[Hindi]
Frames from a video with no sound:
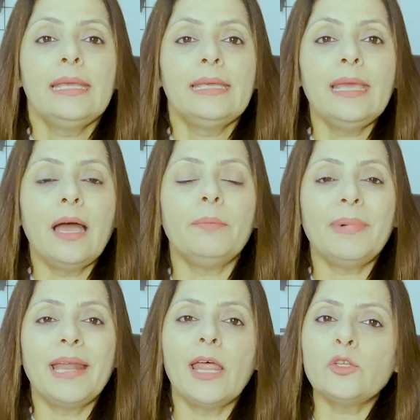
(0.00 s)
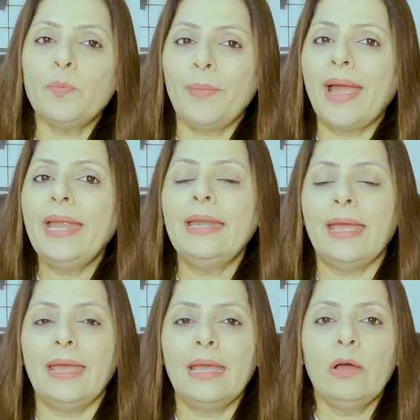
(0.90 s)
कि हमारा जो माइंड
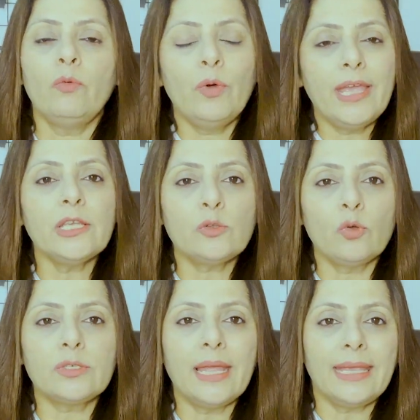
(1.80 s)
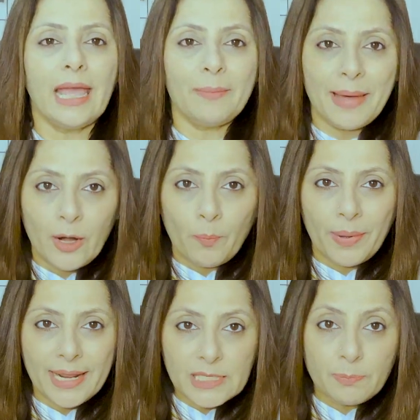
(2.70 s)
है वो ये सोचता है कि हमारे
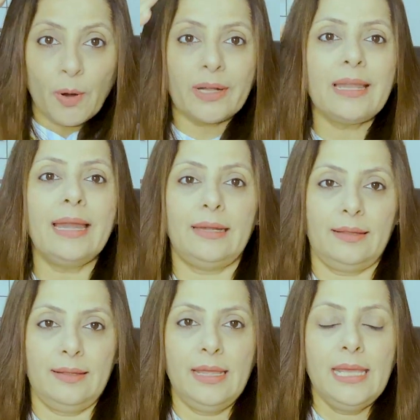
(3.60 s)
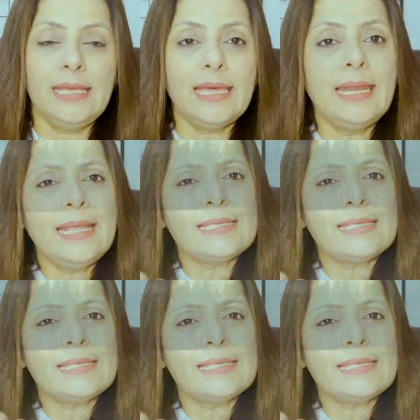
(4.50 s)
ऊपर एक स्पॉटलाइट है यानी कि